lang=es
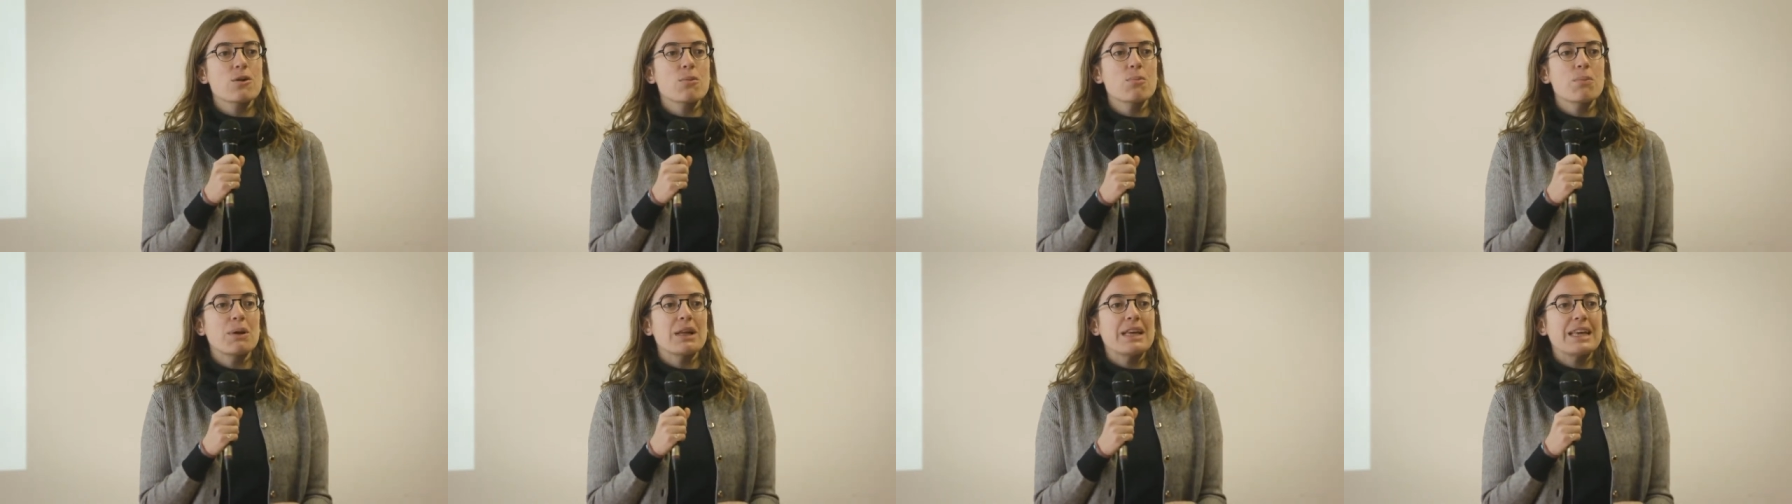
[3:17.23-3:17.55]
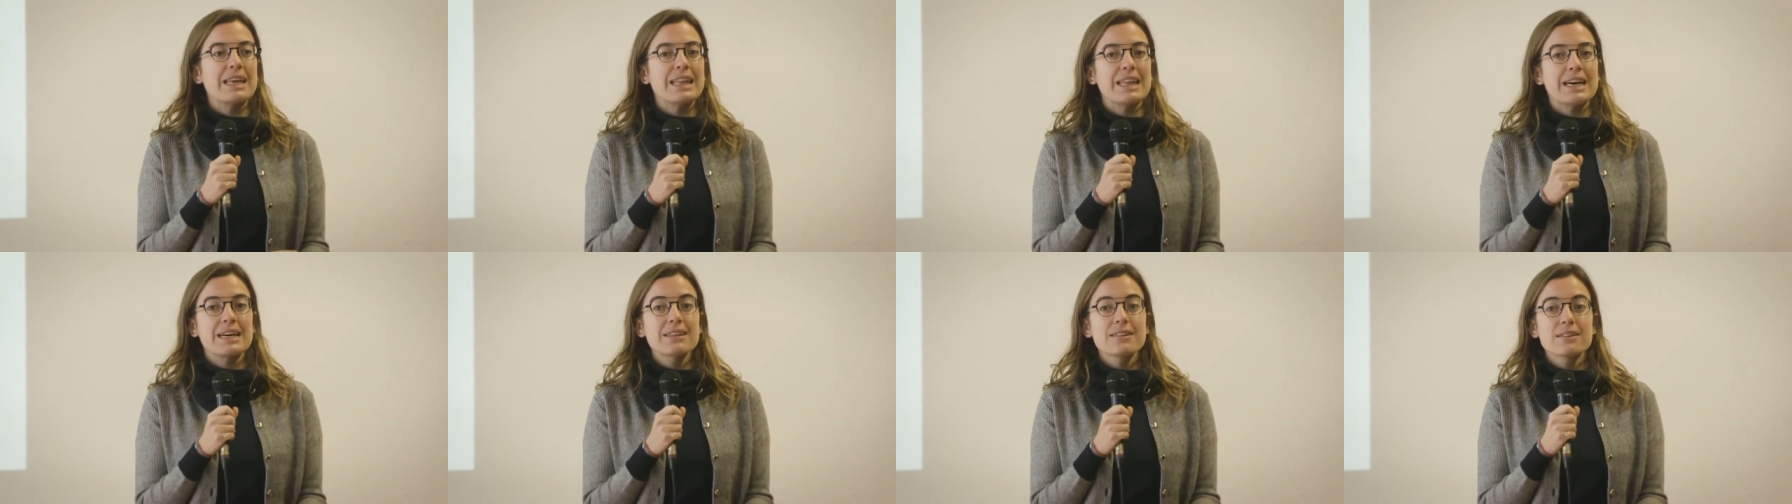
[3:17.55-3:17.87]

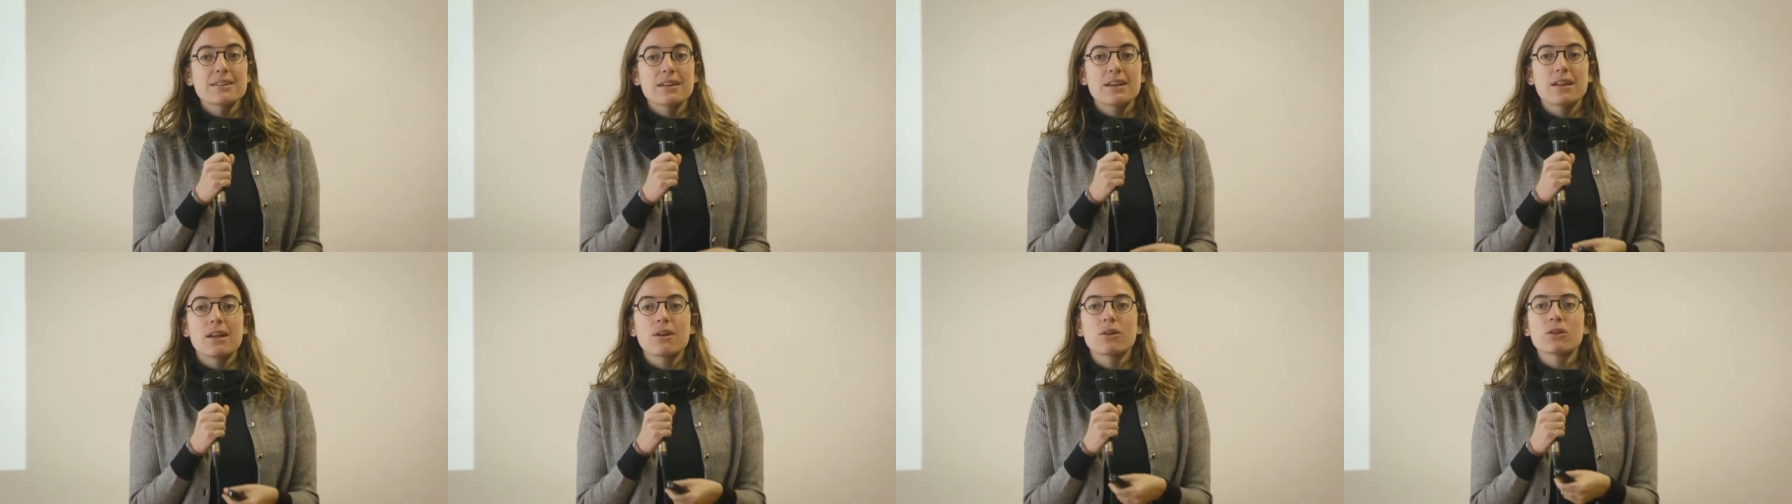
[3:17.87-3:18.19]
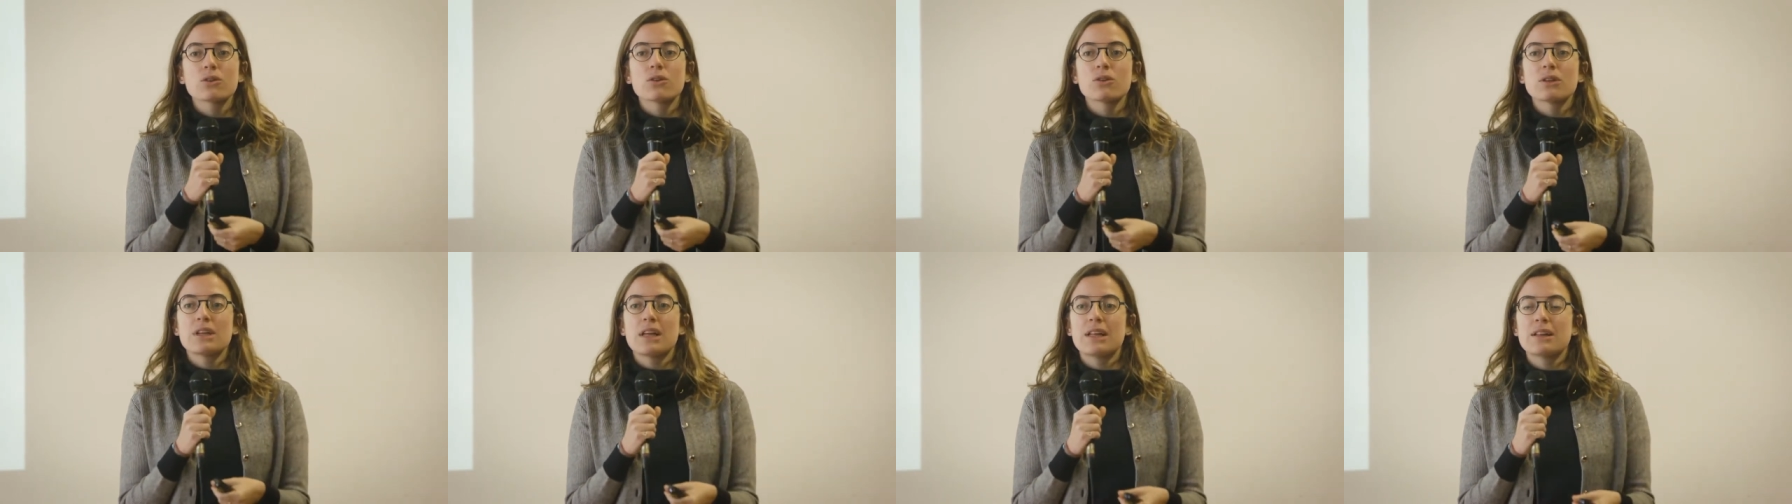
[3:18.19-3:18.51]
complejidad.
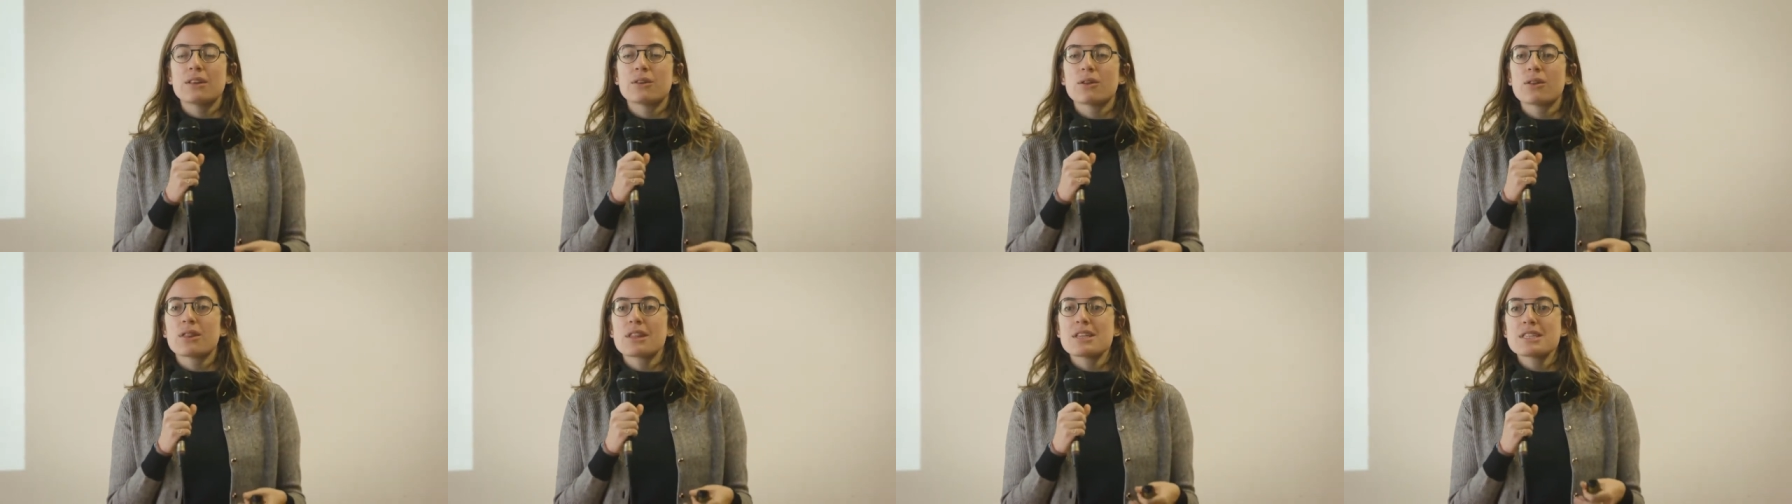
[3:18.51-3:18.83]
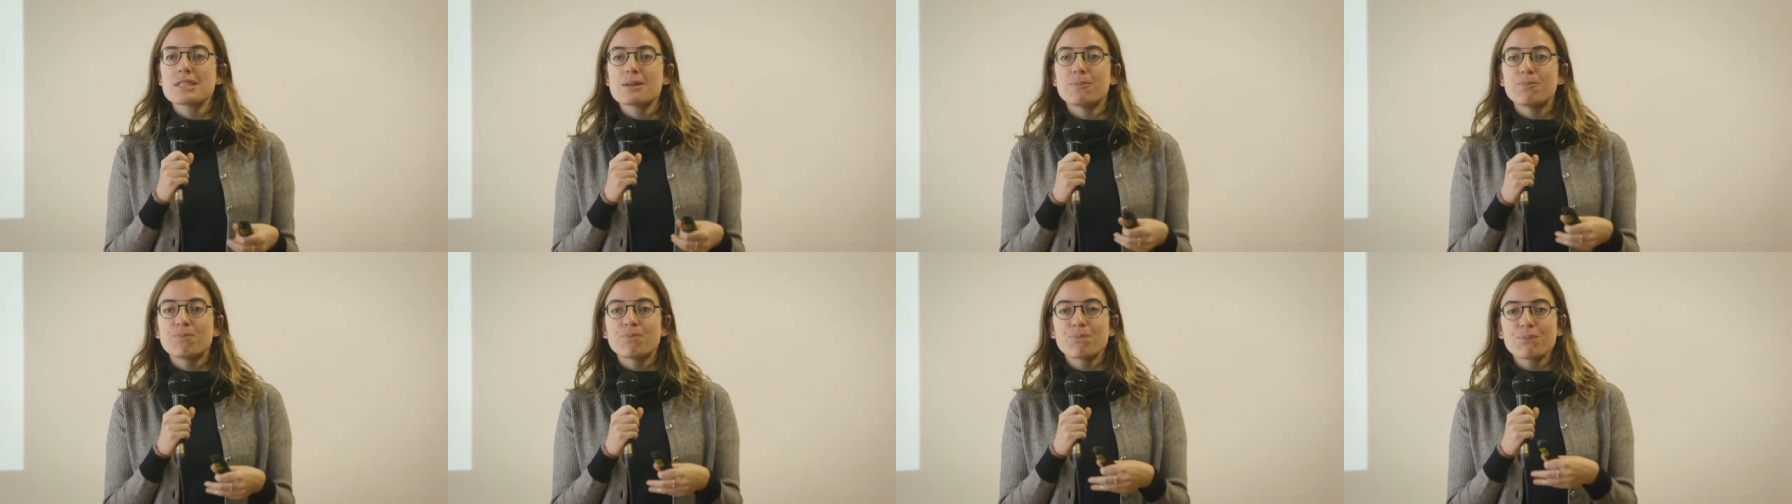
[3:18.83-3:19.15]

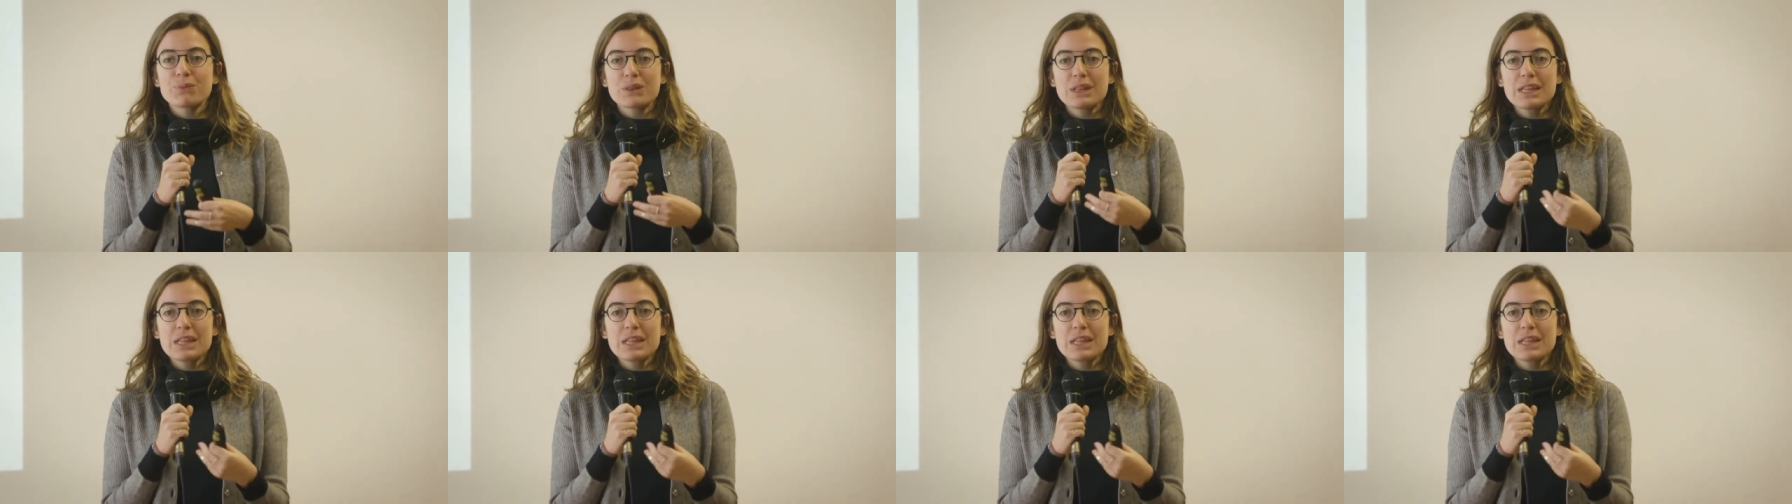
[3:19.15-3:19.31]
Entonces,